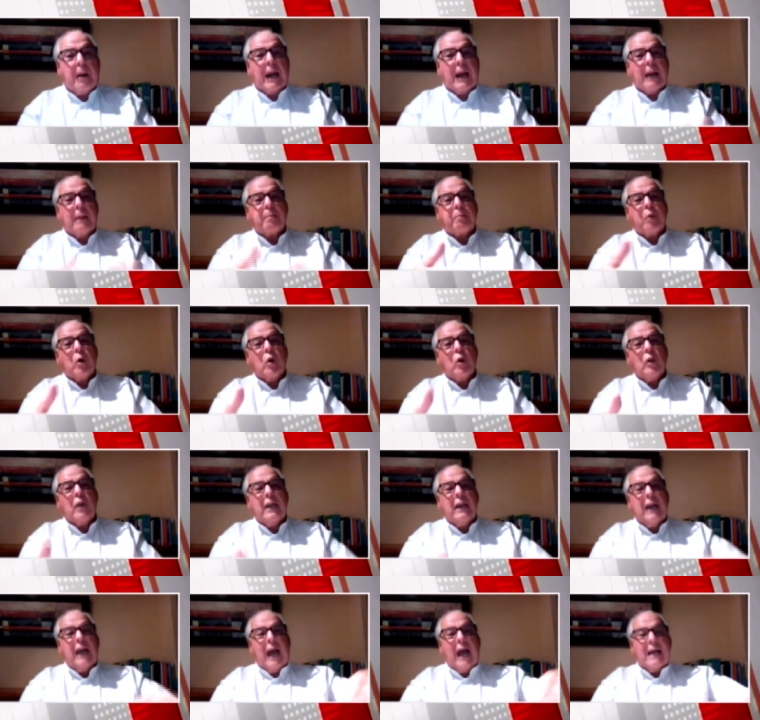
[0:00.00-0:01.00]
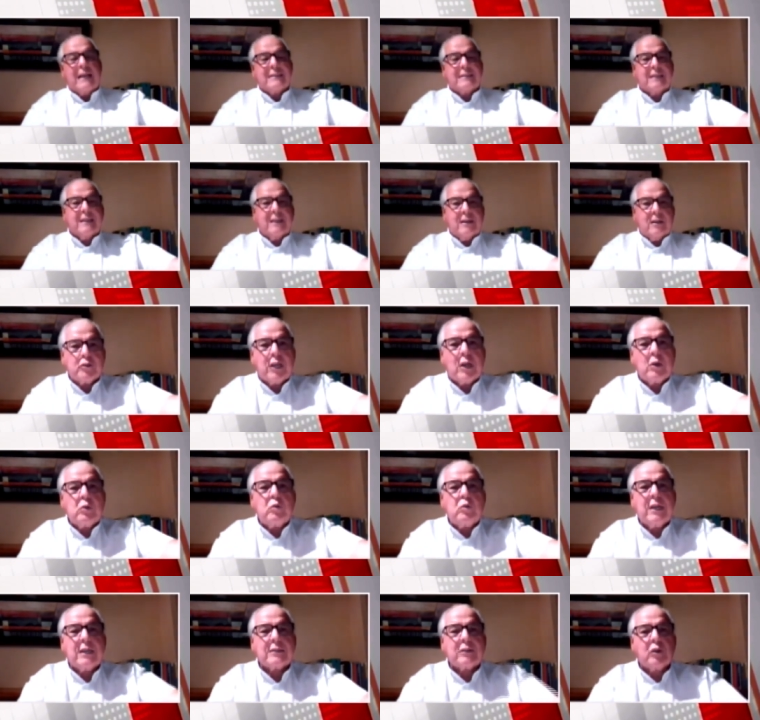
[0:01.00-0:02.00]
para poder hacernos
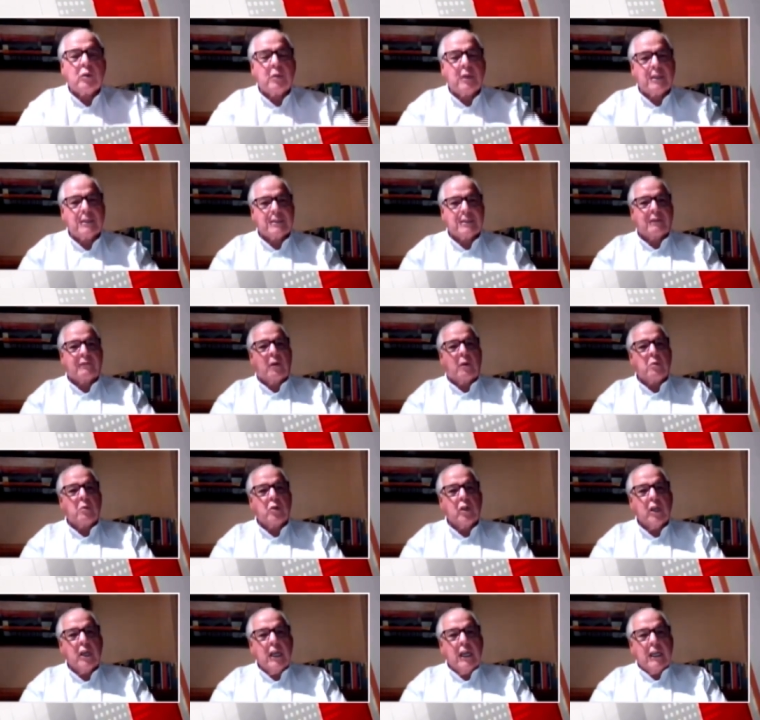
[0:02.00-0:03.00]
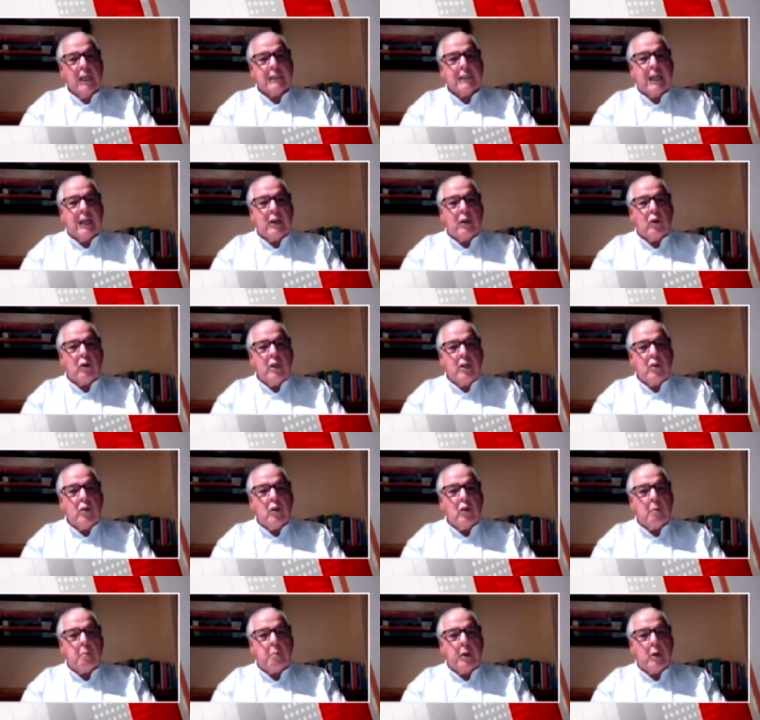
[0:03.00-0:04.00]
algunas obras a favor de los
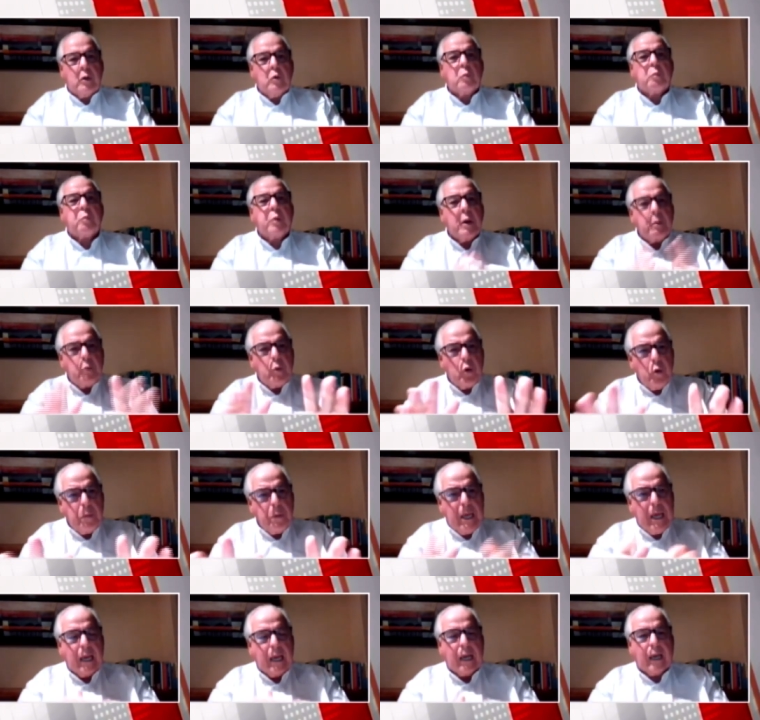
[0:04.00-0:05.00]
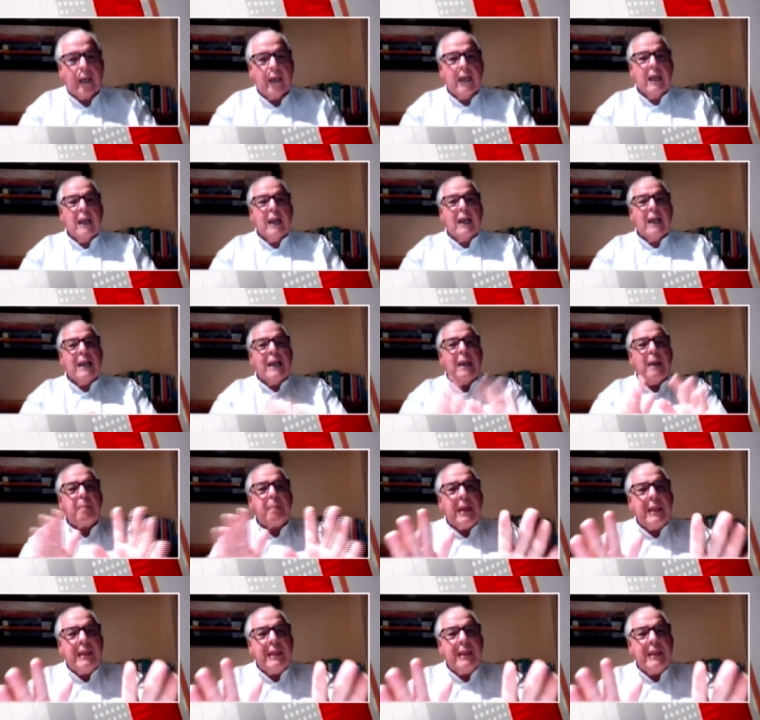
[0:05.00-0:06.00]
niños del Perú. Pues muy bien, le
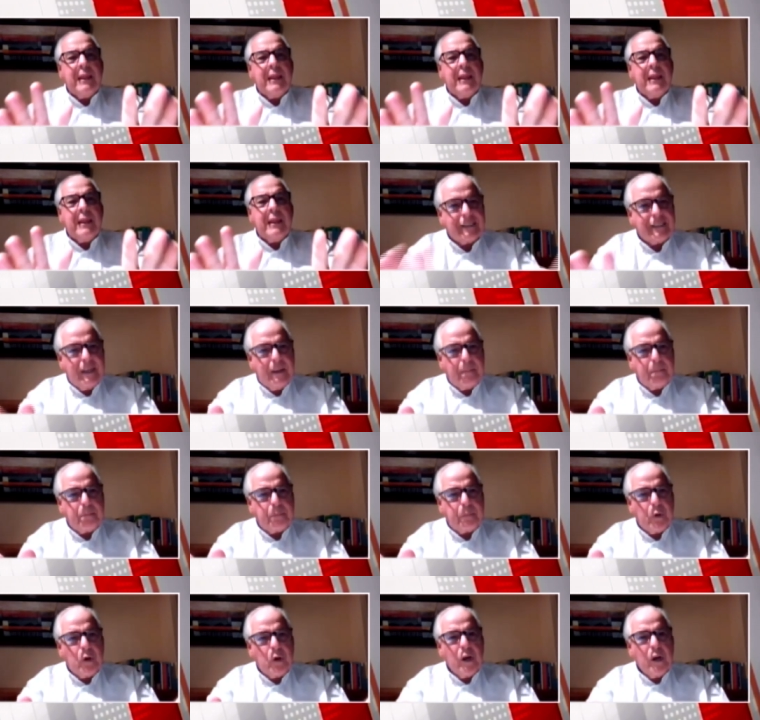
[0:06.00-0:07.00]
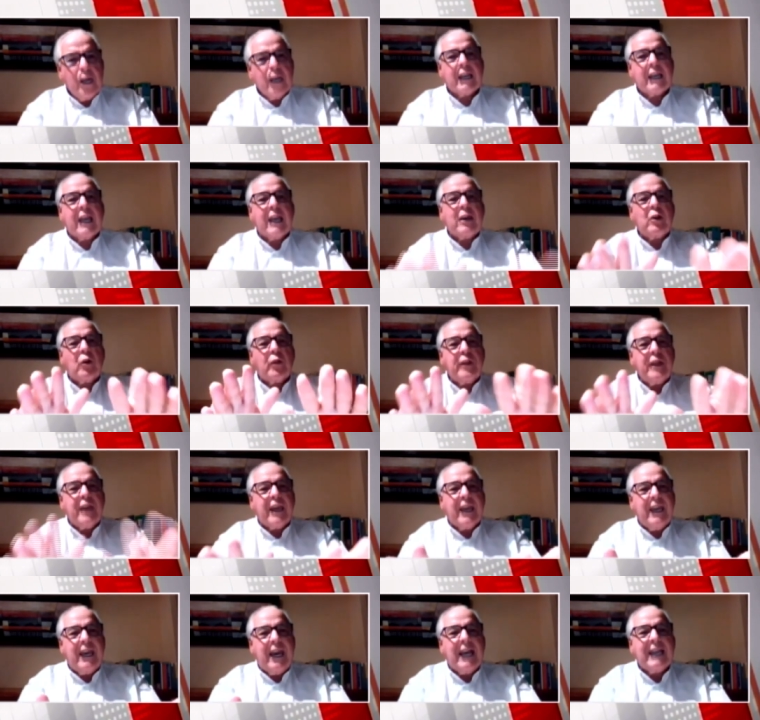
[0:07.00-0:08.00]
pedimos hace tiempo que nos
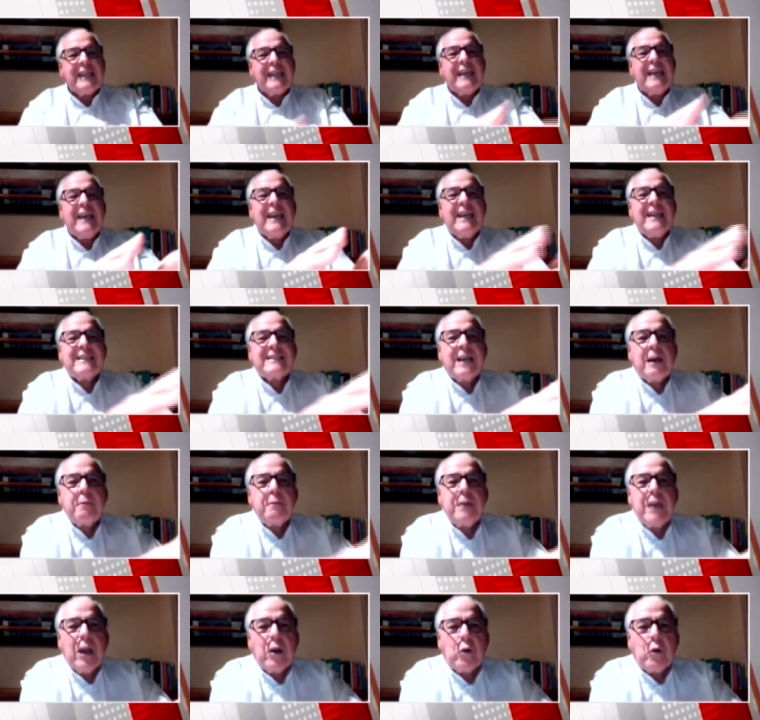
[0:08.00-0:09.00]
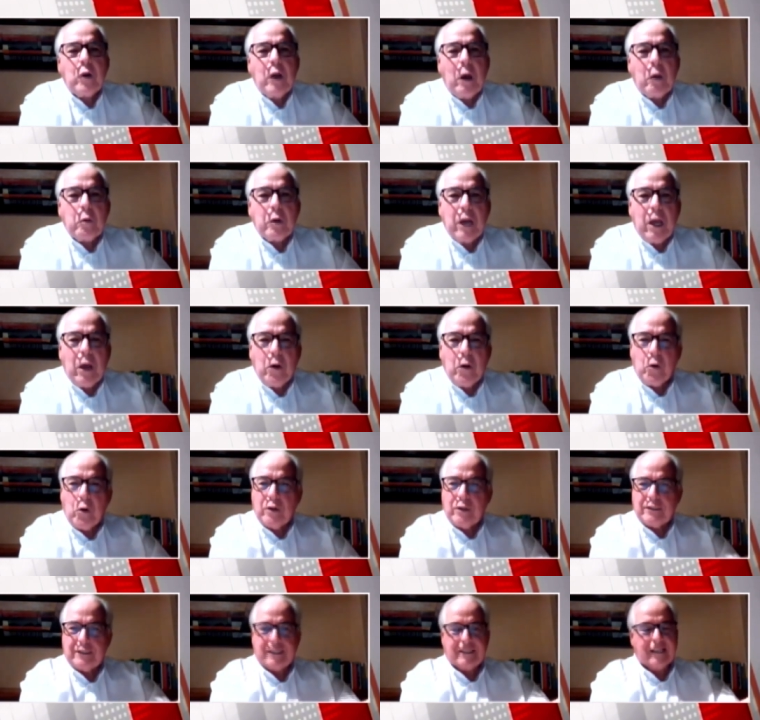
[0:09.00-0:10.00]
dijera quiénes habían
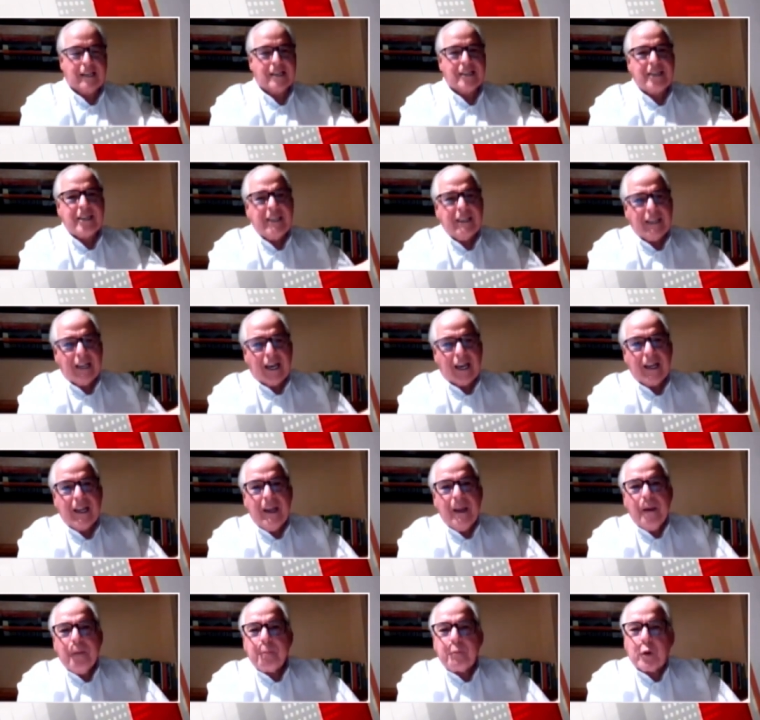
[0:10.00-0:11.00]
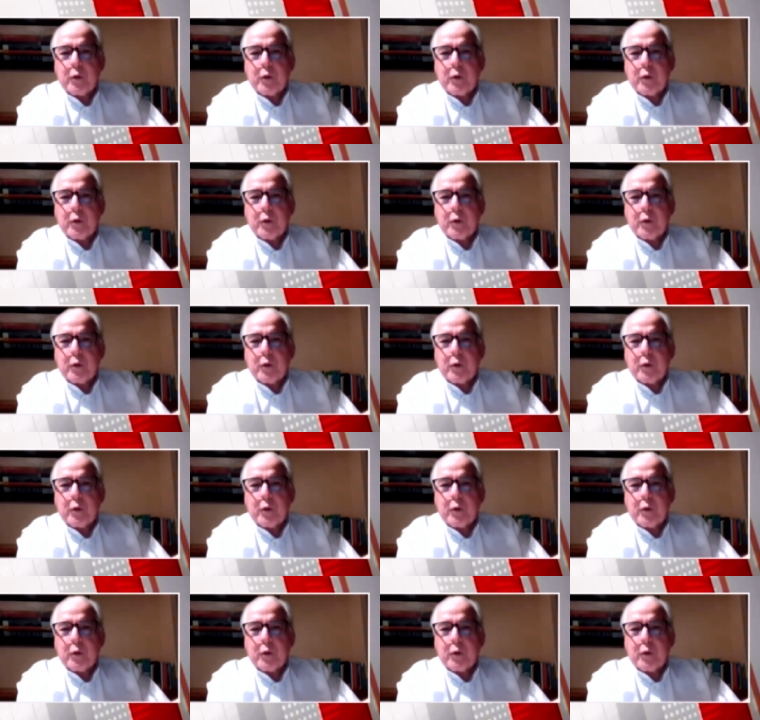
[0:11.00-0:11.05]
colaborado con esa chanchita,